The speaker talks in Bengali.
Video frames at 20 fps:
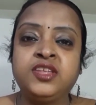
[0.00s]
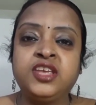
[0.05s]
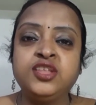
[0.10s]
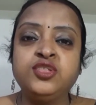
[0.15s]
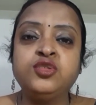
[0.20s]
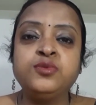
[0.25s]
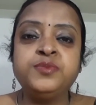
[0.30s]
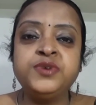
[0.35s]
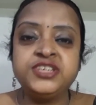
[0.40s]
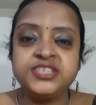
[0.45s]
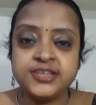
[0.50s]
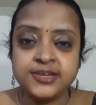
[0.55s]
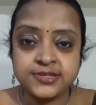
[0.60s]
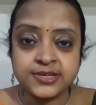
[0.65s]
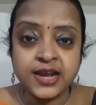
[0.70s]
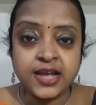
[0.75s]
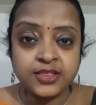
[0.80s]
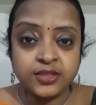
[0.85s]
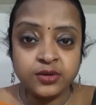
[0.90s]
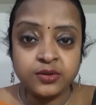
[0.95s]
কিন্তু
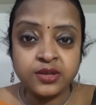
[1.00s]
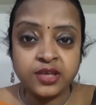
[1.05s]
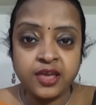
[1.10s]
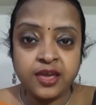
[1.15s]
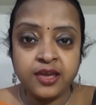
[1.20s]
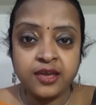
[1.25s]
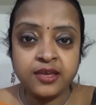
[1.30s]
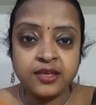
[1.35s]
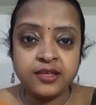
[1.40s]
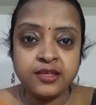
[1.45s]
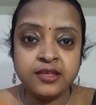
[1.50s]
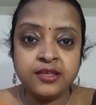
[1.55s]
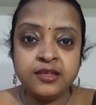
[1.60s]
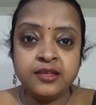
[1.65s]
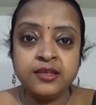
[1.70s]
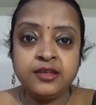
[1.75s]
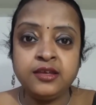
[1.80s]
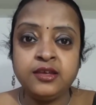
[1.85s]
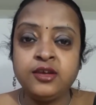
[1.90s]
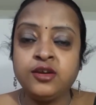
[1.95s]
বিশ্বাসঘাতককে
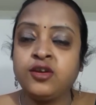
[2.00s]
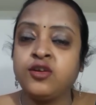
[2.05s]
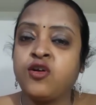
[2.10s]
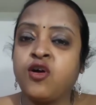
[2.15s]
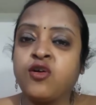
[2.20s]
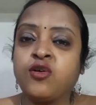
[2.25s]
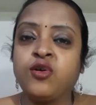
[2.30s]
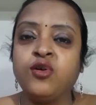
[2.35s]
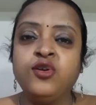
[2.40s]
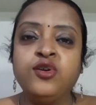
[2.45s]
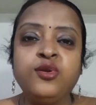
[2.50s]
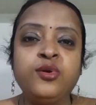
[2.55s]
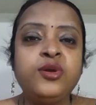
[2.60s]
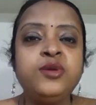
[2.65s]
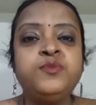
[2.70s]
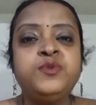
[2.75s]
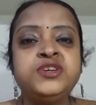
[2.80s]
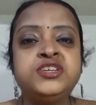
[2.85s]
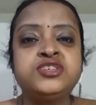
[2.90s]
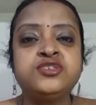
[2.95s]

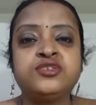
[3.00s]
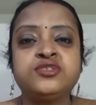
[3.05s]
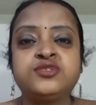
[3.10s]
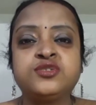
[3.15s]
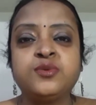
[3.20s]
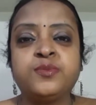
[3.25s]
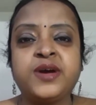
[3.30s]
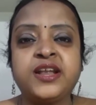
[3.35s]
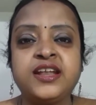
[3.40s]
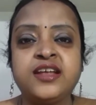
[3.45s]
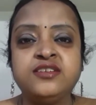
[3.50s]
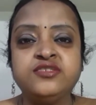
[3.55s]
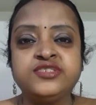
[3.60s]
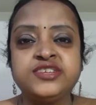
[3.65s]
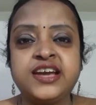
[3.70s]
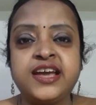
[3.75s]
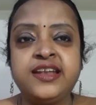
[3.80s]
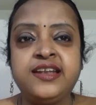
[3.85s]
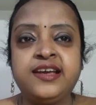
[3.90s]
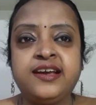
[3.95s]
কখনোই বিশ্বস্ত বানানো
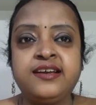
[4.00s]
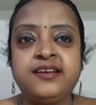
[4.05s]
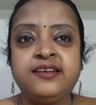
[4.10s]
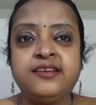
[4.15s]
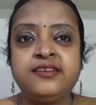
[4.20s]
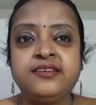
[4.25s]
যায় না